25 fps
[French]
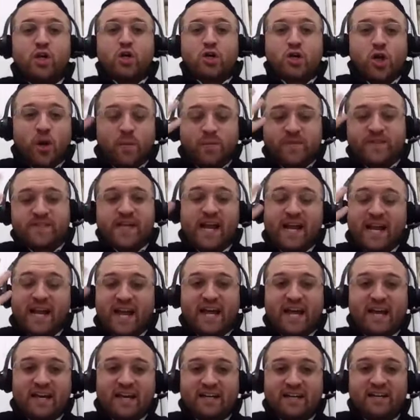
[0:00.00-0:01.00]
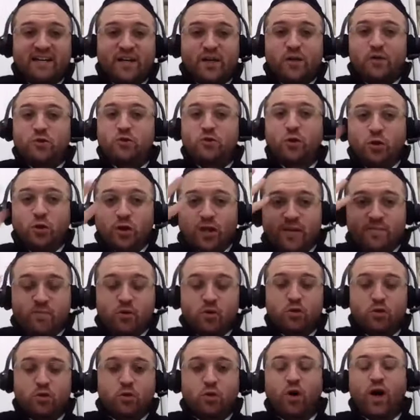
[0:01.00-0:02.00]
comme salaire sur le
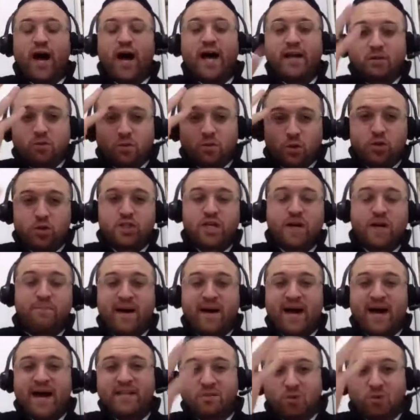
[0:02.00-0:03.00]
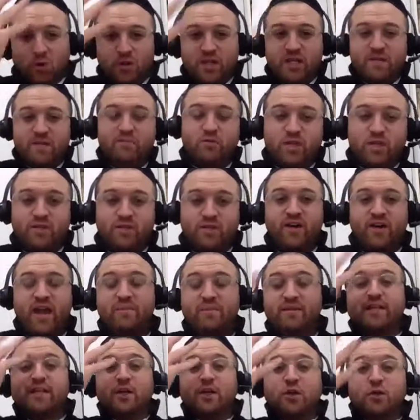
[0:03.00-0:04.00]
limutora, sur le Shabbat, sur le Kibbutz
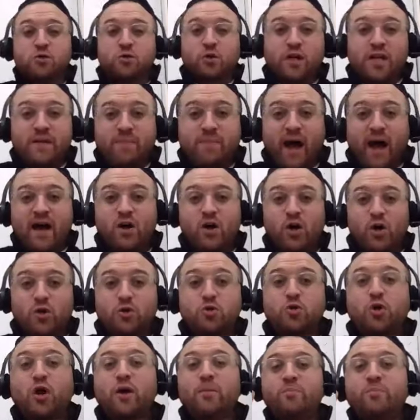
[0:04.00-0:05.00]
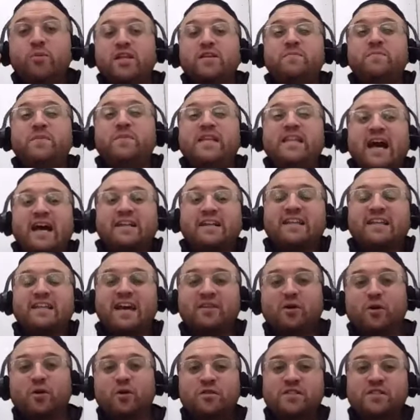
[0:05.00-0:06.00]
sur les brachot. J'aurais pu être milliardaire
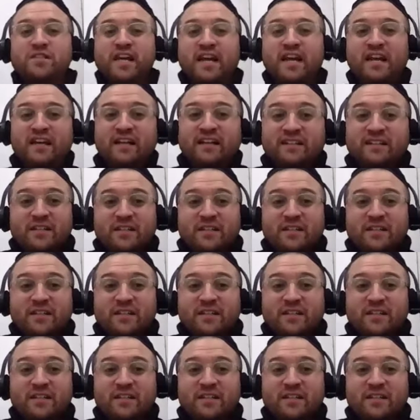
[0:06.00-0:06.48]
dans le ciel.